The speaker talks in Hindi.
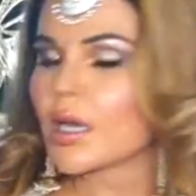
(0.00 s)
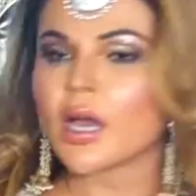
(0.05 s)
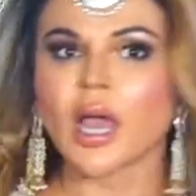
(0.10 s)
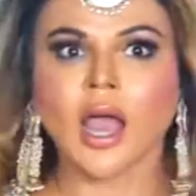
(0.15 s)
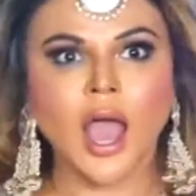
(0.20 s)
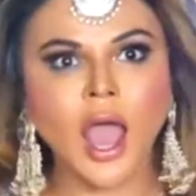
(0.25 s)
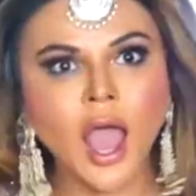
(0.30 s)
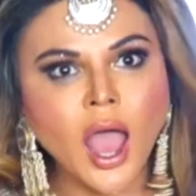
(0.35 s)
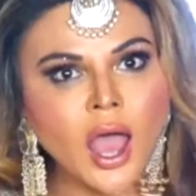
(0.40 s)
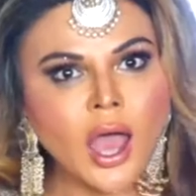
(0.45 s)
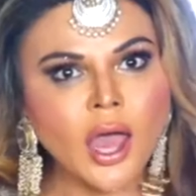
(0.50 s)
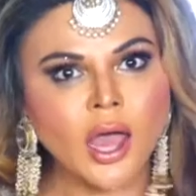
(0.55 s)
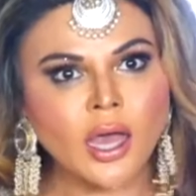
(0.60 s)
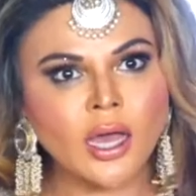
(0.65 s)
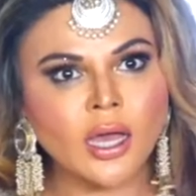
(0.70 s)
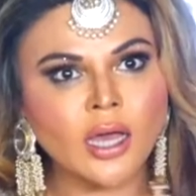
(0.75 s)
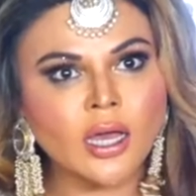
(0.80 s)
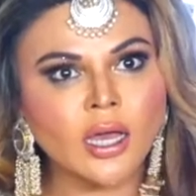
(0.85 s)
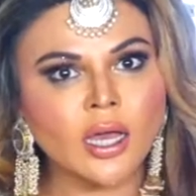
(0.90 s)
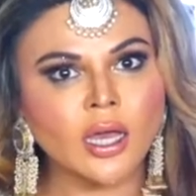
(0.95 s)

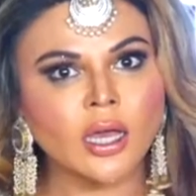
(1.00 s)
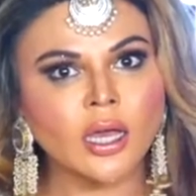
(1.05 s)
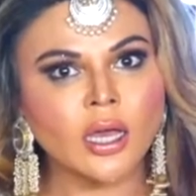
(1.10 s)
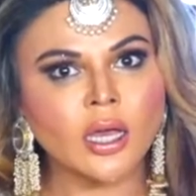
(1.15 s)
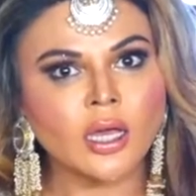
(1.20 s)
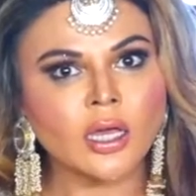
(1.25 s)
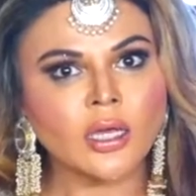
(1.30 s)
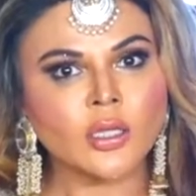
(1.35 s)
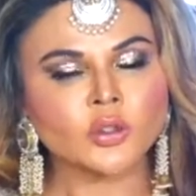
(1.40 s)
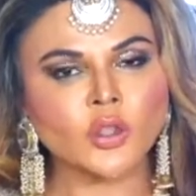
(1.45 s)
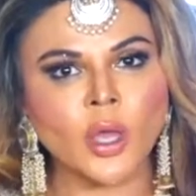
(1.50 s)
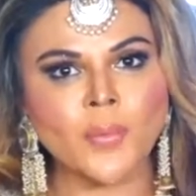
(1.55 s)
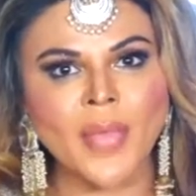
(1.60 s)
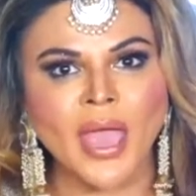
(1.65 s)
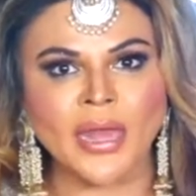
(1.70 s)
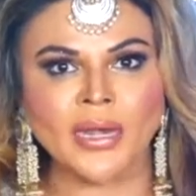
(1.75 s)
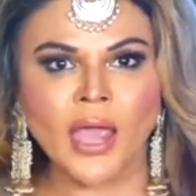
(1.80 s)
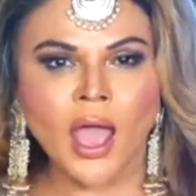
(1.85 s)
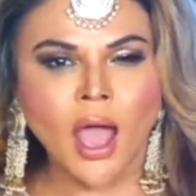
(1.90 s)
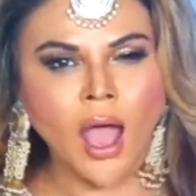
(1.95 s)
हाँ तो
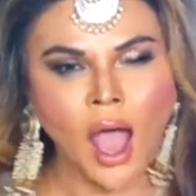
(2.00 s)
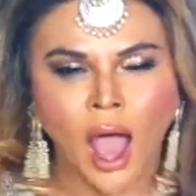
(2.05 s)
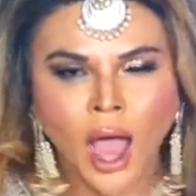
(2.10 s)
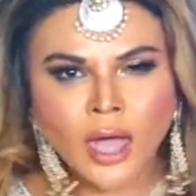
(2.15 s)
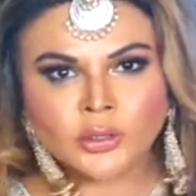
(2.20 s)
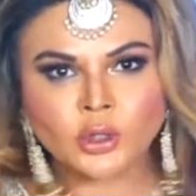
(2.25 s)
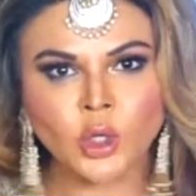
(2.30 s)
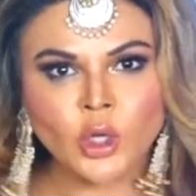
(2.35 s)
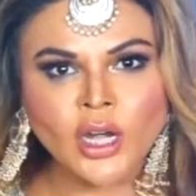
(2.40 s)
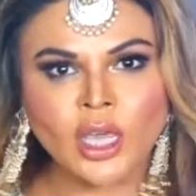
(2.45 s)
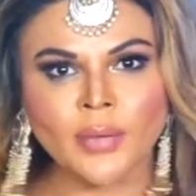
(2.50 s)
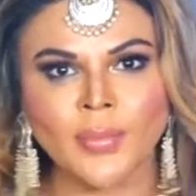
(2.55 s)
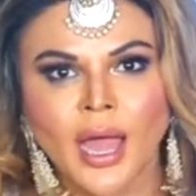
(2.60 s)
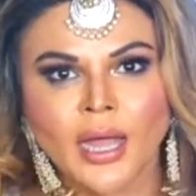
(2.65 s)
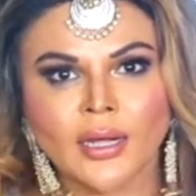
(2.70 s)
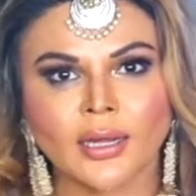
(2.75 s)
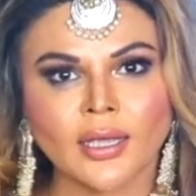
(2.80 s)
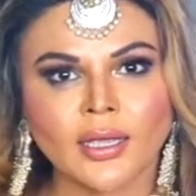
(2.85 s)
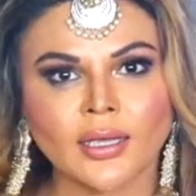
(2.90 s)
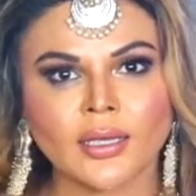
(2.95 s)
मैंने आंख तो नहीं
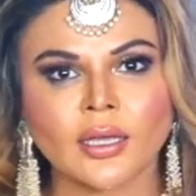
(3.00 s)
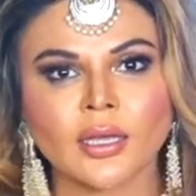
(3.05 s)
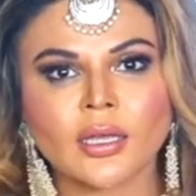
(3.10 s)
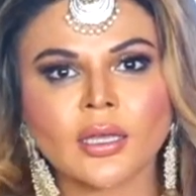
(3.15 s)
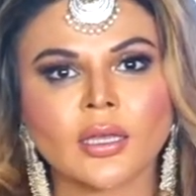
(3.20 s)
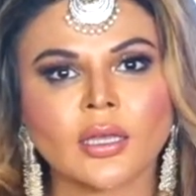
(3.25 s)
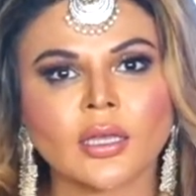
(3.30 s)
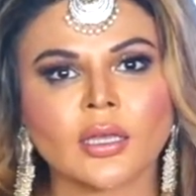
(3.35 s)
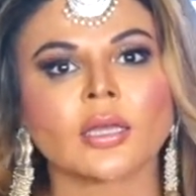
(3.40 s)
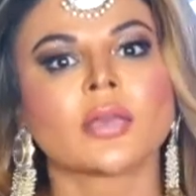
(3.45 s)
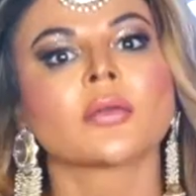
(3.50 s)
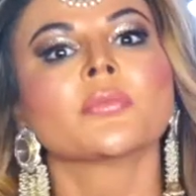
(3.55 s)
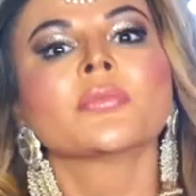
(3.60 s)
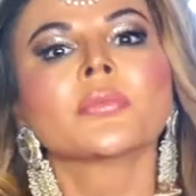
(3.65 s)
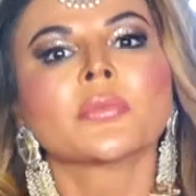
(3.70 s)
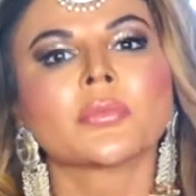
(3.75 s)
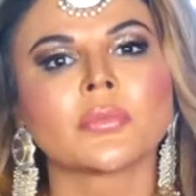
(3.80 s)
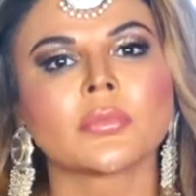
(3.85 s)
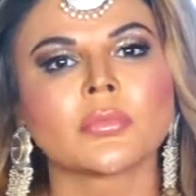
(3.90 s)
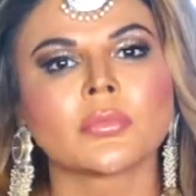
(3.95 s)
मारी
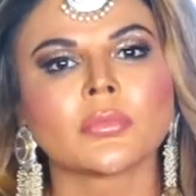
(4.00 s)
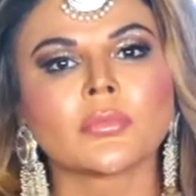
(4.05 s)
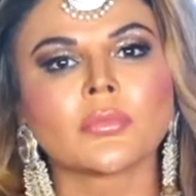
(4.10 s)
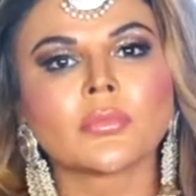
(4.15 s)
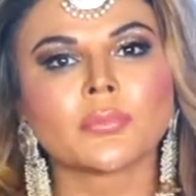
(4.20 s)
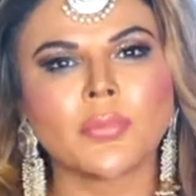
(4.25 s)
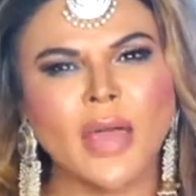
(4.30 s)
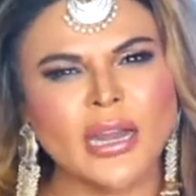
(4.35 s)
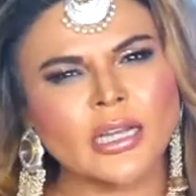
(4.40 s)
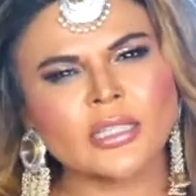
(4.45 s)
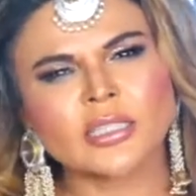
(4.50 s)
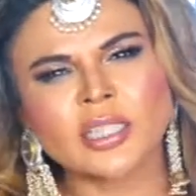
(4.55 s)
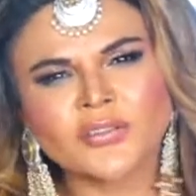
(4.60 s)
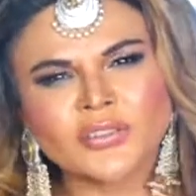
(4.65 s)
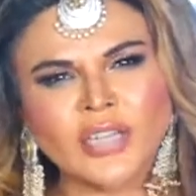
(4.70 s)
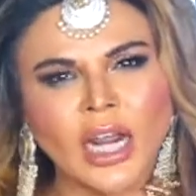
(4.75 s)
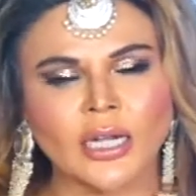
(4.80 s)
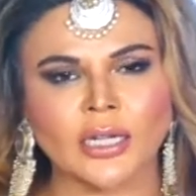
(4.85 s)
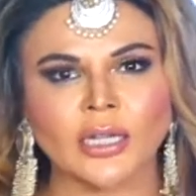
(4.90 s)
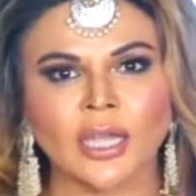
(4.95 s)
मैंने
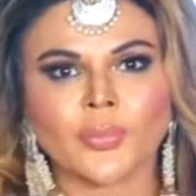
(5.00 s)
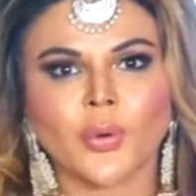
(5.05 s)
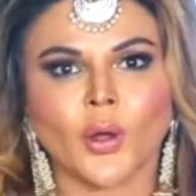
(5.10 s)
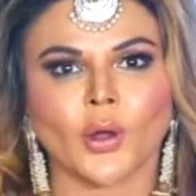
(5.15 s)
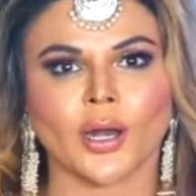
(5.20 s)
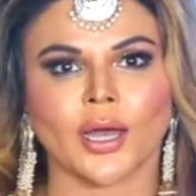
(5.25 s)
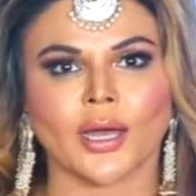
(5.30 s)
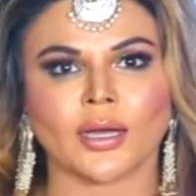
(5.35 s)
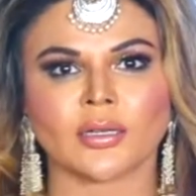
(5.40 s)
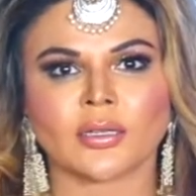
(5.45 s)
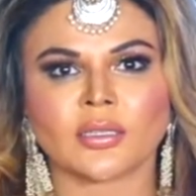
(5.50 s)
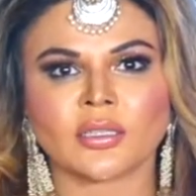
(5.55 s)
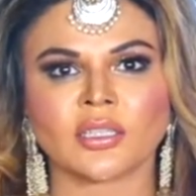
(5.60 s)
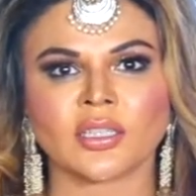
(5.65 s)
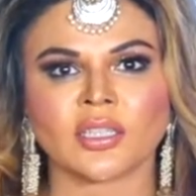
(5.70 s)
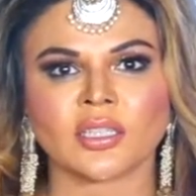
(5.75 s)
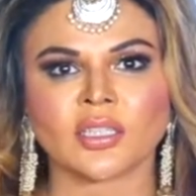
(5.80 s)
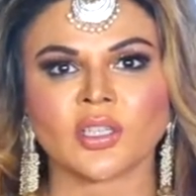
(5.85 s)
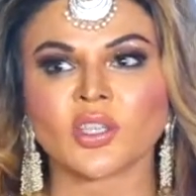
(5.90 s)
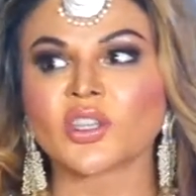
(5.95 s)
सिर्फ ठरकी बोला
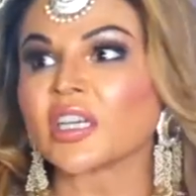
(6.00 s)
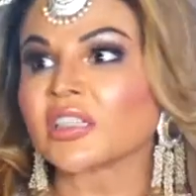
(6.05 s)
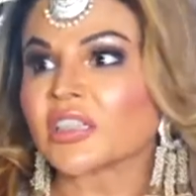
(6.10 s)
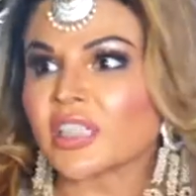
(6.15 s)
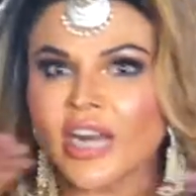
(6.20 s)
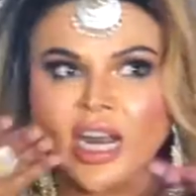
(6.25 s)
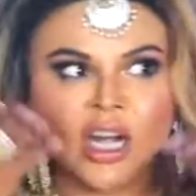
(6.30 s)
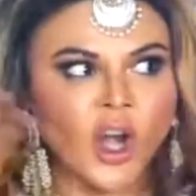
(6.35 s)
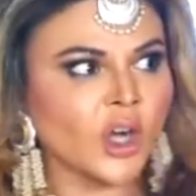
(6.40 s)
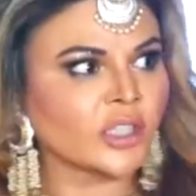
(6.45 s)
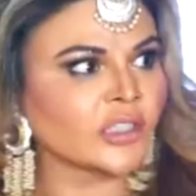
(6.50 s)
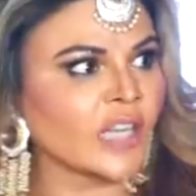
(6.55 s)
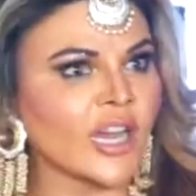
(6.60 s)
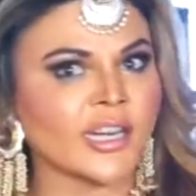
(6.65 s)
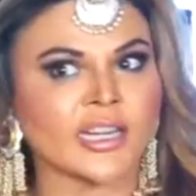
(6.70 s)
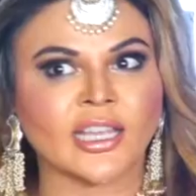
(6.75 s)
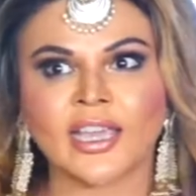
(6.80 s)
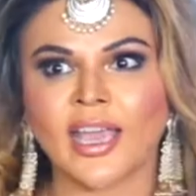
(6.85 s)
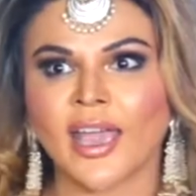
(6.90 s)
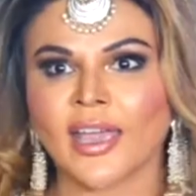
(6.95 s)
कितने लोग
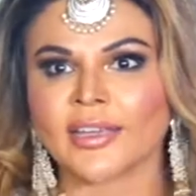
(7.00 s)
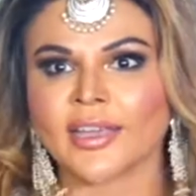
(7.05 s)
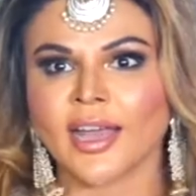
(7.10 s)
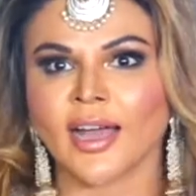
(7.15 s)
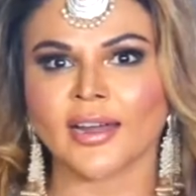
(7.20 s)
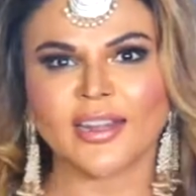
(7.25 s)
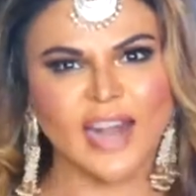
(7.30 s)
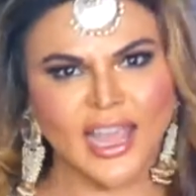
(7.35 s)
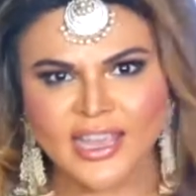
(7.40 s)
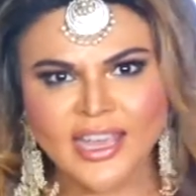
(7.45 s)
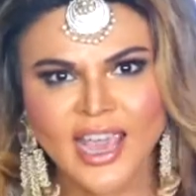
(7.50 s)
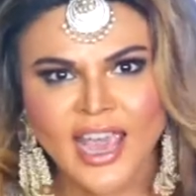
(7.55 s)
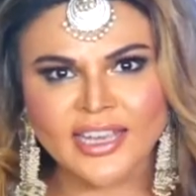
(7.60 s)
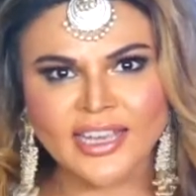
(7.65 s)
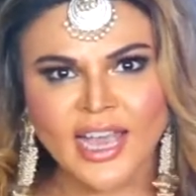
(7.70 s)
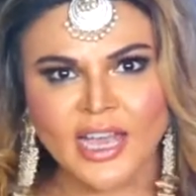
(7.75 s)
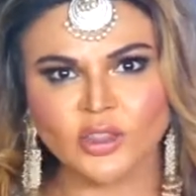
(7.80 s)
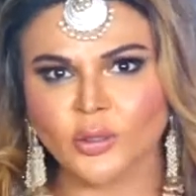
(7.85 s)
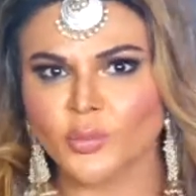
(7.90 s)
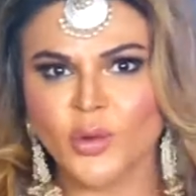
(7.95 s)
ठरकी हैं यहाँ नहीं है
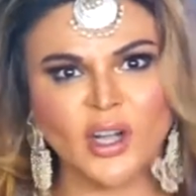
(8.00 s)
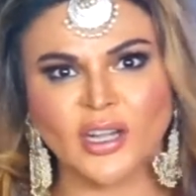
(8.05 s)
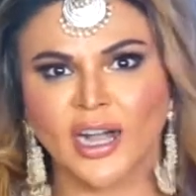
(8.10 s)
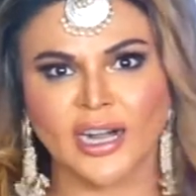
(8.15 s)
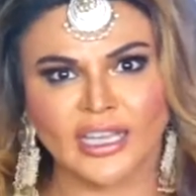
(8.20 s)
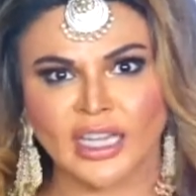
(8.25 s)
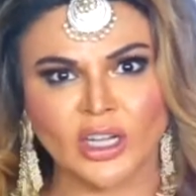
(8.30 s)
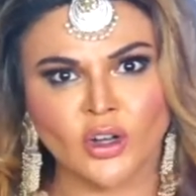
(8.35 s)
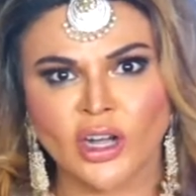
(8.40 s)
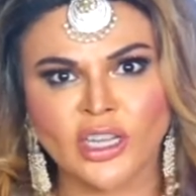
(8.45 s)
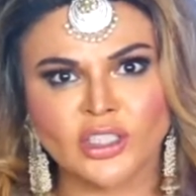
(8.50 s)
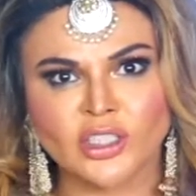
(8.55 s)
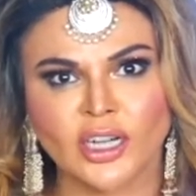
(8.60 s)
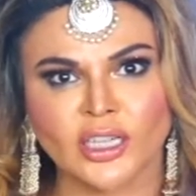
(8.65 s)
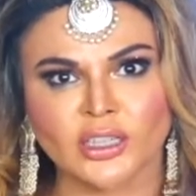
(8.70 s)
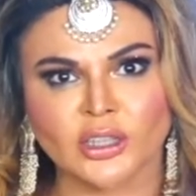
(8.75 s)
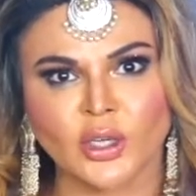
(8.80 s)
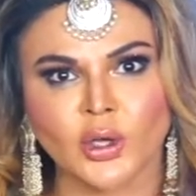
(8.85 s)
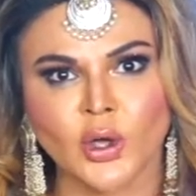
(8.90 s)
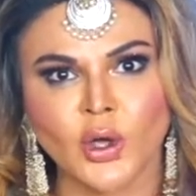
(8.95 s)
क्या तुम लोग लड़की को नहीं
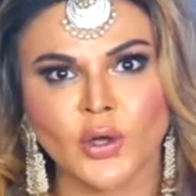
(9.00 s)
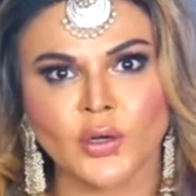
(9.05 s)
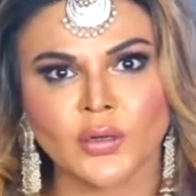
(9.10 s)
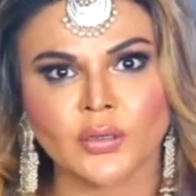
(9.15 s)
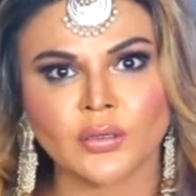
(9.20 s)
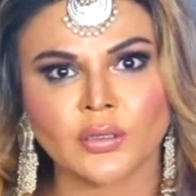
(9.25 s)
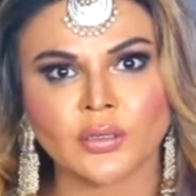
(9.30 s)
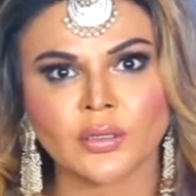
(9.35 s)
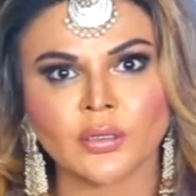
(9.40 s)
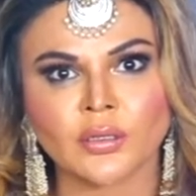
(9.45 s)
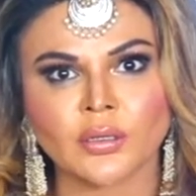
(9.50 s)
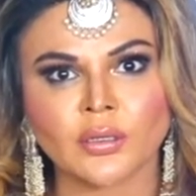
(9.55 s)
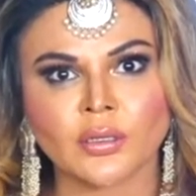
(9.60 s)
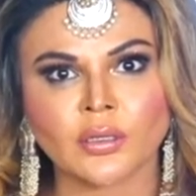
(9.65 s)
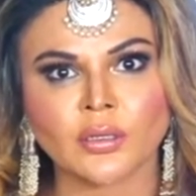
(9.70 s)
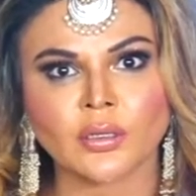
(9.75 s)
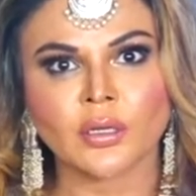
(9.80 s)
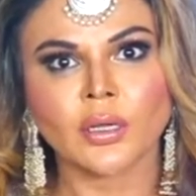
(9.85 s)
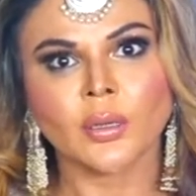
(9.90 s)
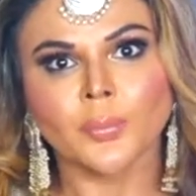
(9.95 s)
छेड़ते हो
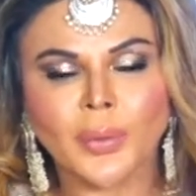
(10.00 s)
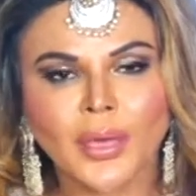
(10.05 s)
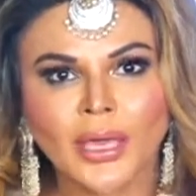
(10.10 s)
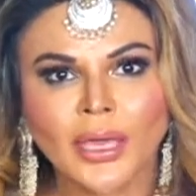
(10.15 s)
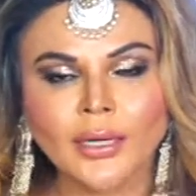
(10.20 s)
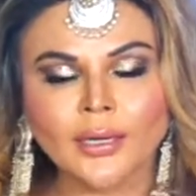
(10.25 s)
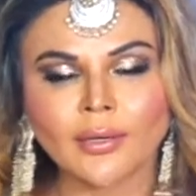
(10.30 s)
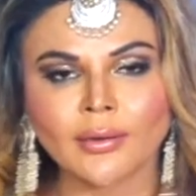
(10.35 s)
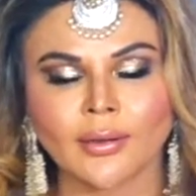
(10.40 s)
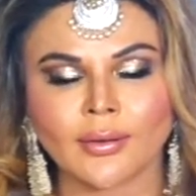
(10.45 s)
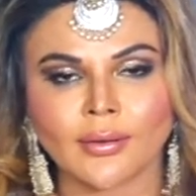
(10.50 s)
फिर